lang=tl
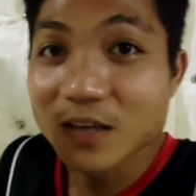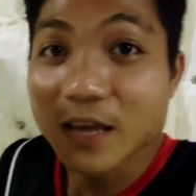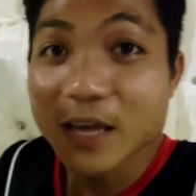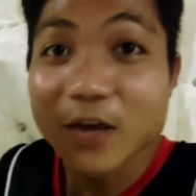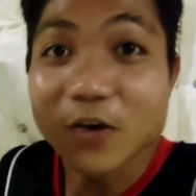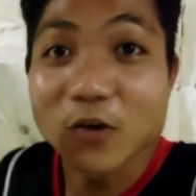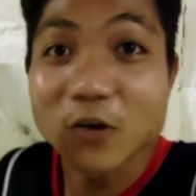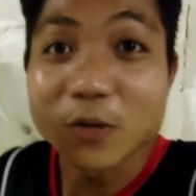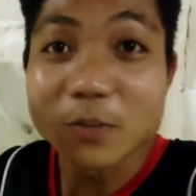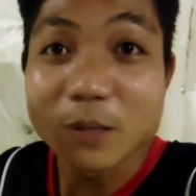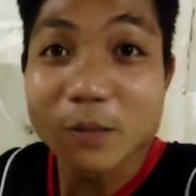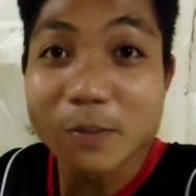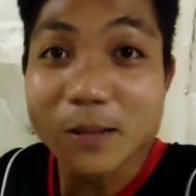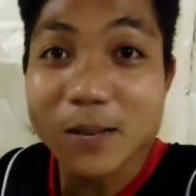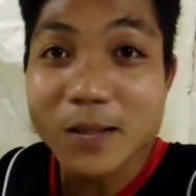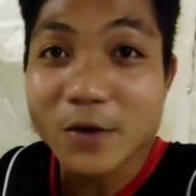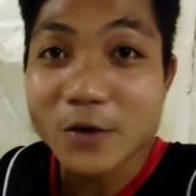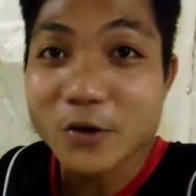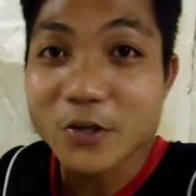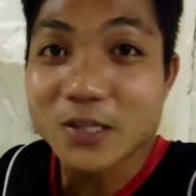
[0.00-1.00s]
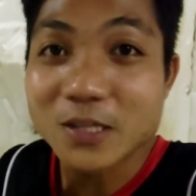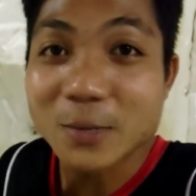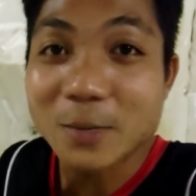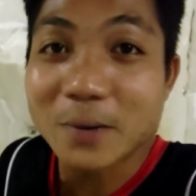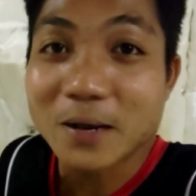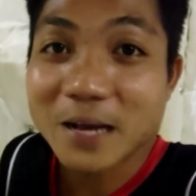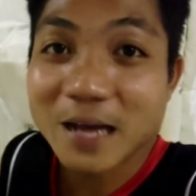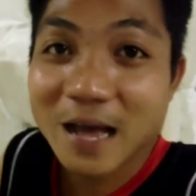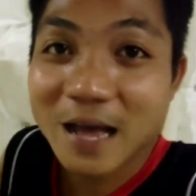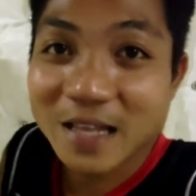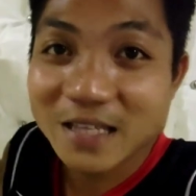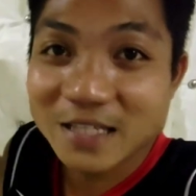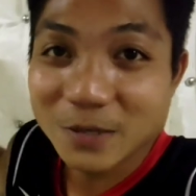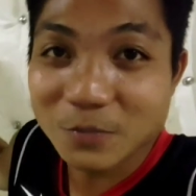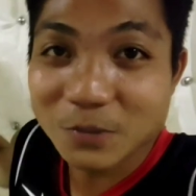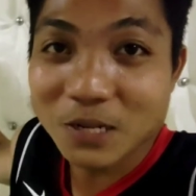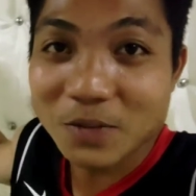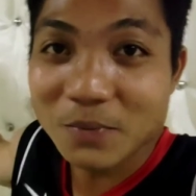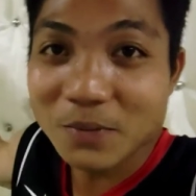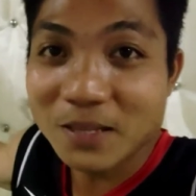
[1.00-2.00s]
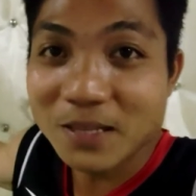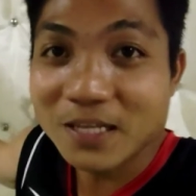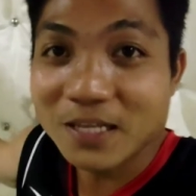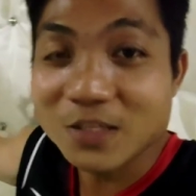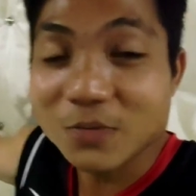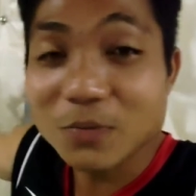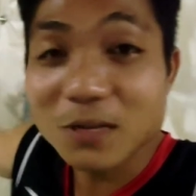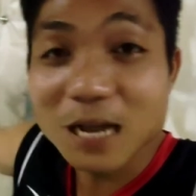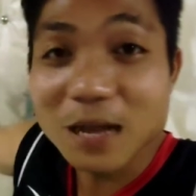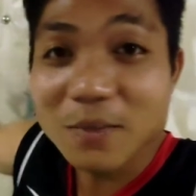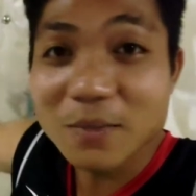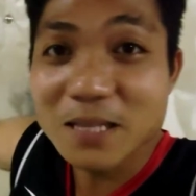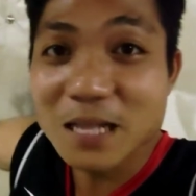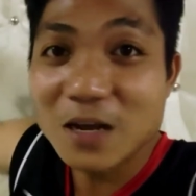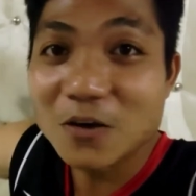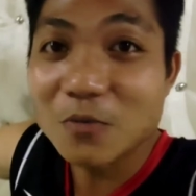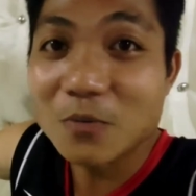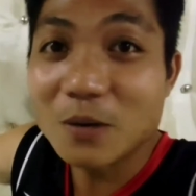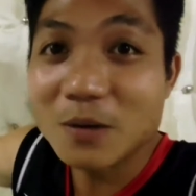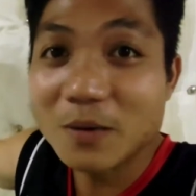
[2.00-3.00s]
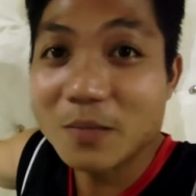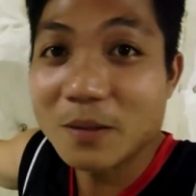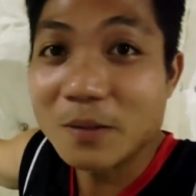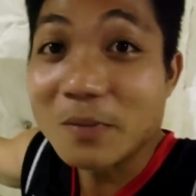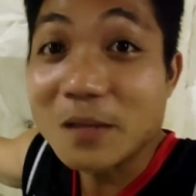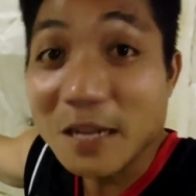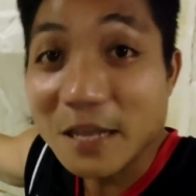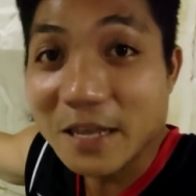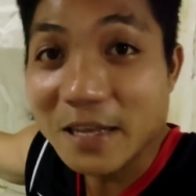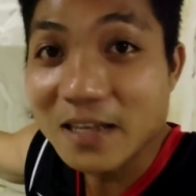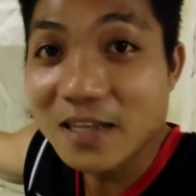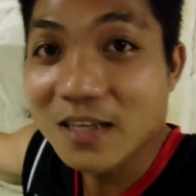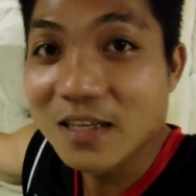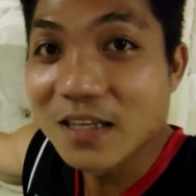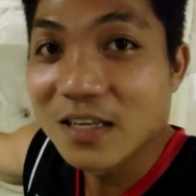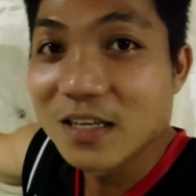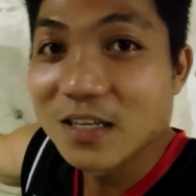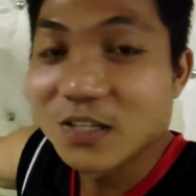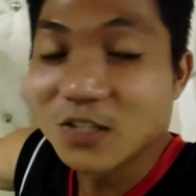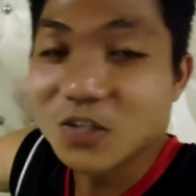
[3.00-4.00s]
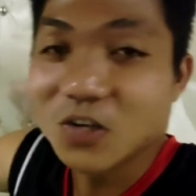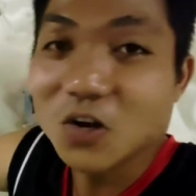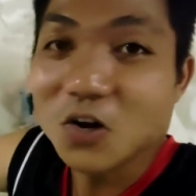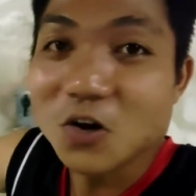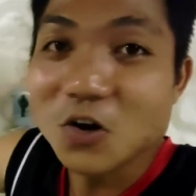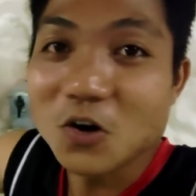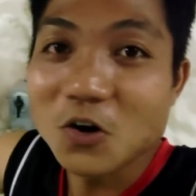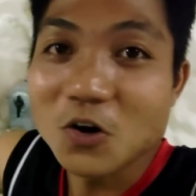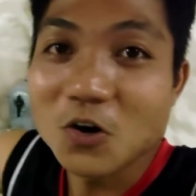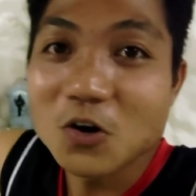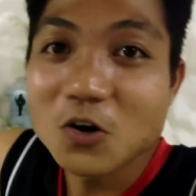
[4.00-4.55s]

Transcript: Eh kung ibibili ko 'yon ng pagkain sa Pilipinas, marami na ako mabibili. So,